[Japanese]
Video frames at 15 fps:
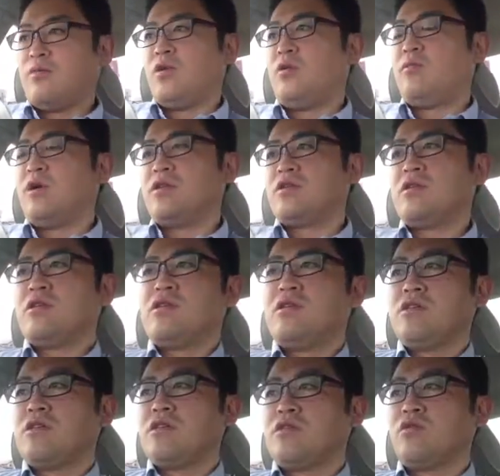まあまあ、ぜ
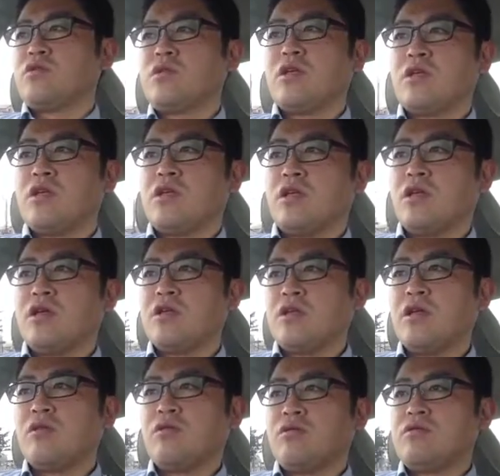ひ気をつけていただい
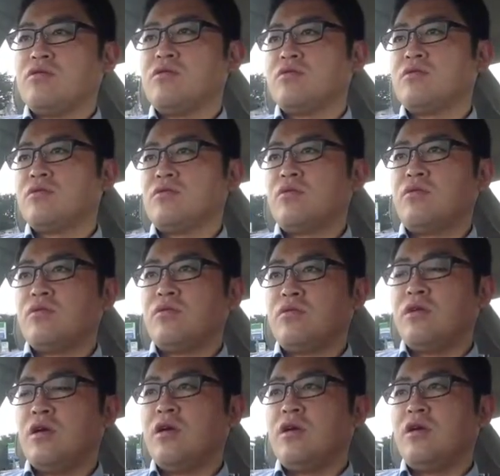てというとこ
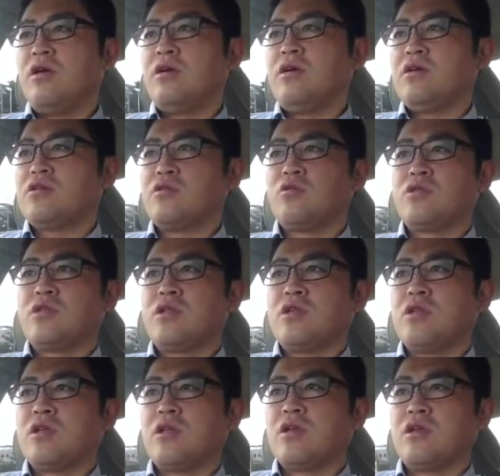ろで、えー、過ごして
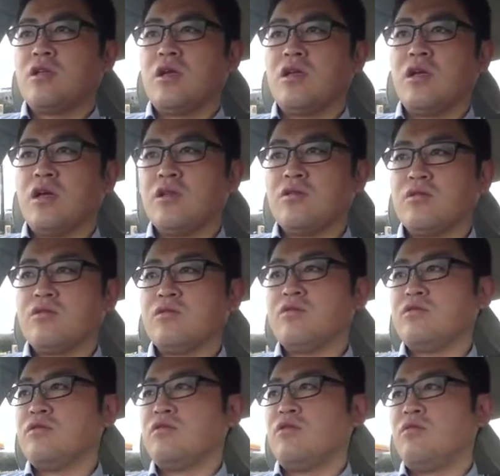いただきたいなという
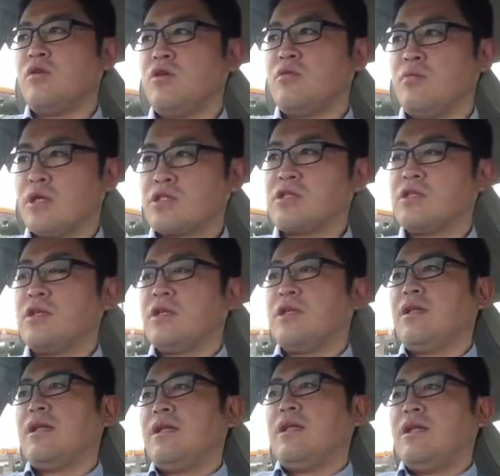ふうに思いま
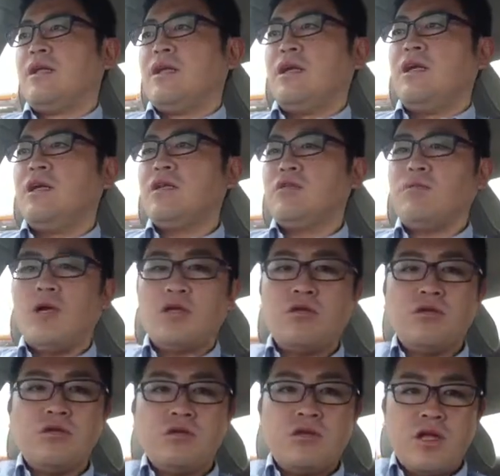す。えっ、ー、と、まあ、
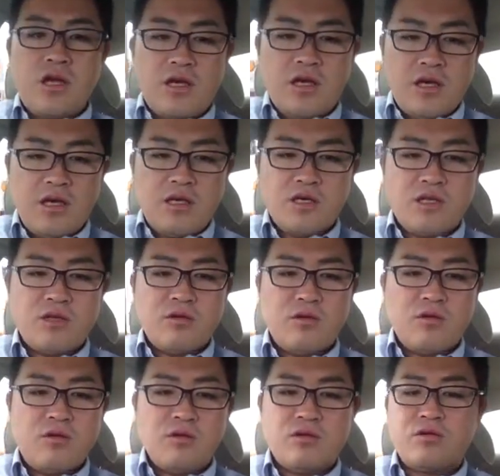今日のね、えー、一
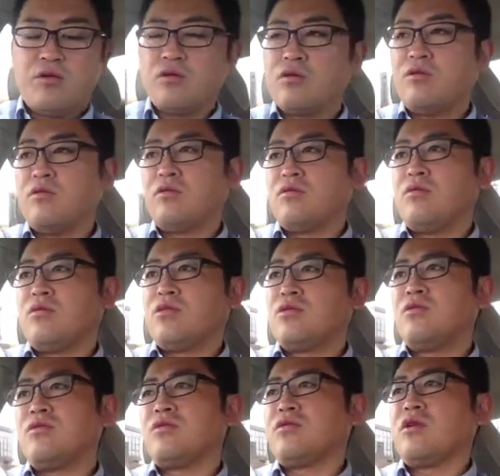言、今日のここ、
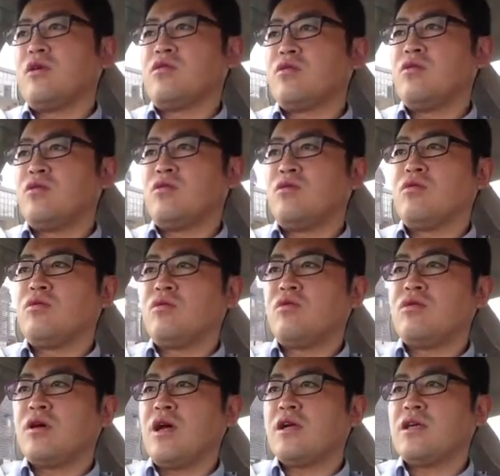一言というか、今日の
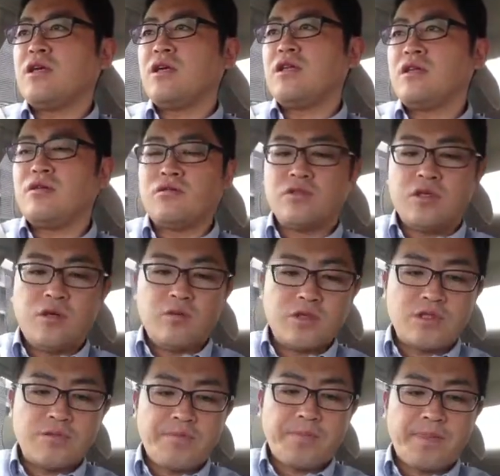心がけでござい
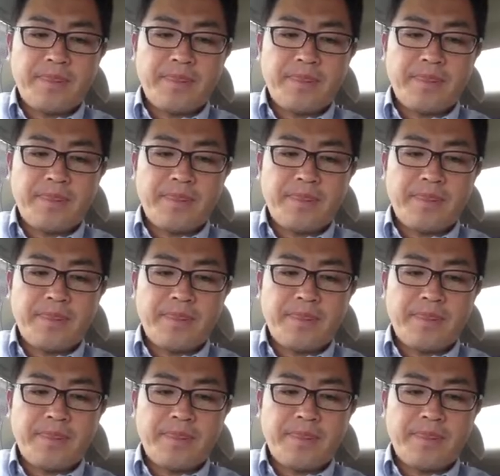ます。